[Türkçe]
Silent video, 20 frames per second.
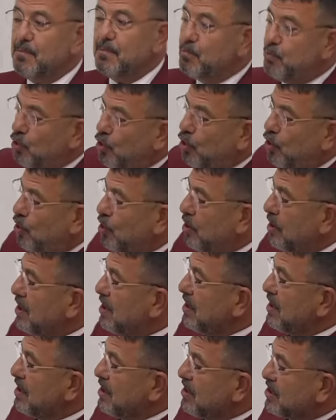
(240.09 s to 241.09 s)
bu
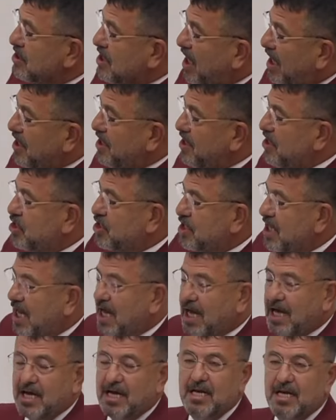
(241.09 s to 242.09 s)

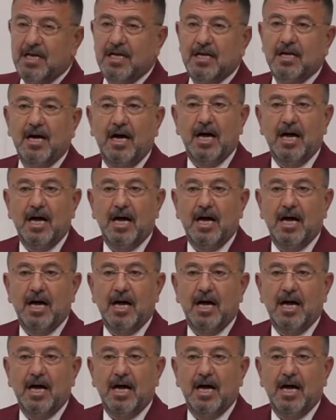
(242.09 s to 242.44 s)
sarnıçta